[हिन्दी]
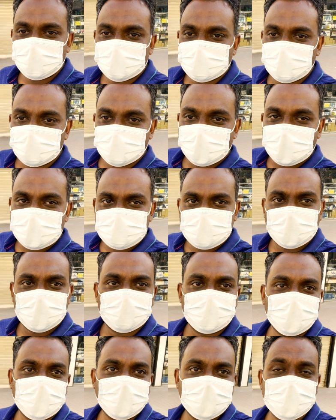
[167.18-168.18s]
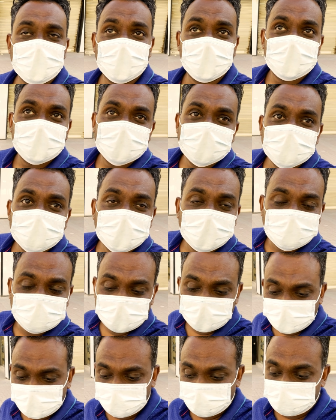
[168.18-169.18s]
ये जो अलसर बिल्डिंग है
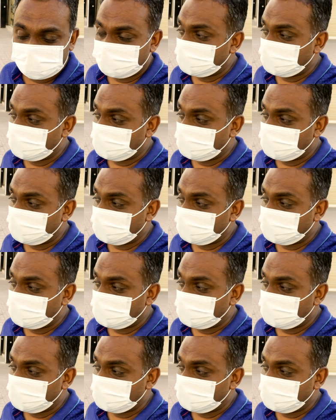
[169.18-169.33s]
इसके अंदर जो